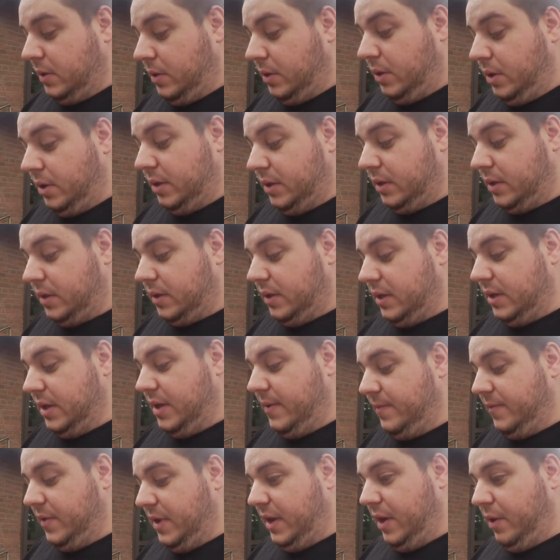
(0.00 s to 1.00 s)
Und
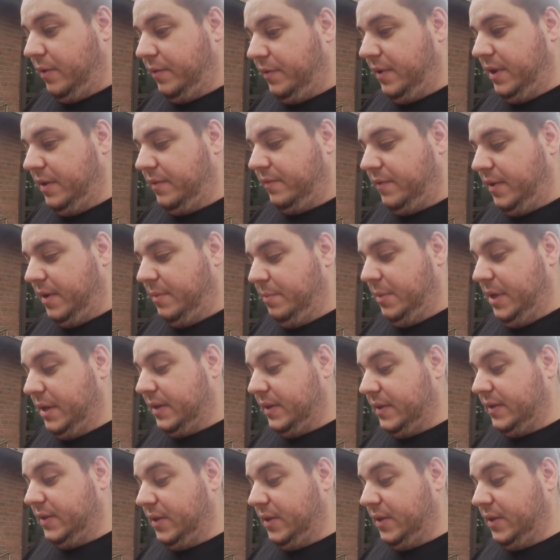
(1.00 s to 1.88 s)
nehmen wir auf jeden Fall mit.